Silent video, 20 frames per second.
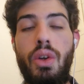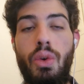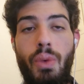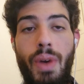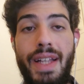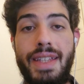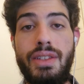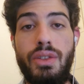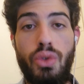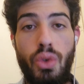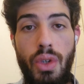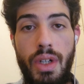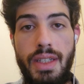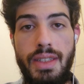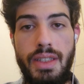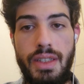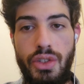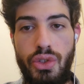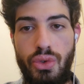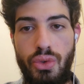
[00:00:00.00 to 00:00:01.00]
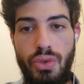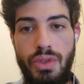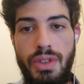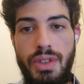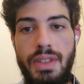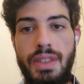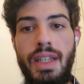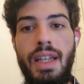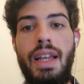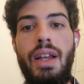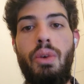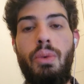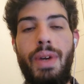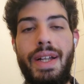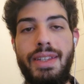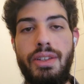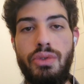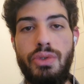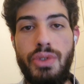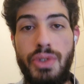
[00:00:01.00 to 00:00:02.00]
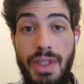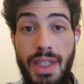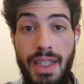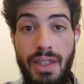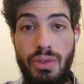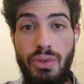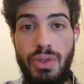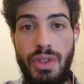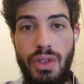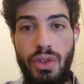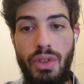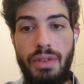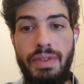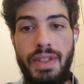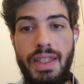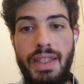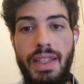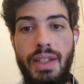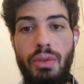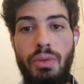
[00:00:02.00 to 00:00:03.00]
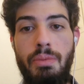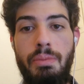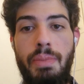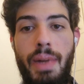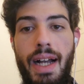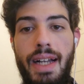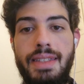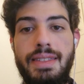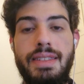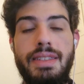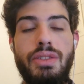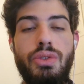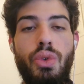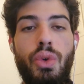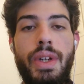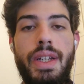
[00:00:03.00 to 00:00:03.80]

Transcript: 14 chutes, 491 passes,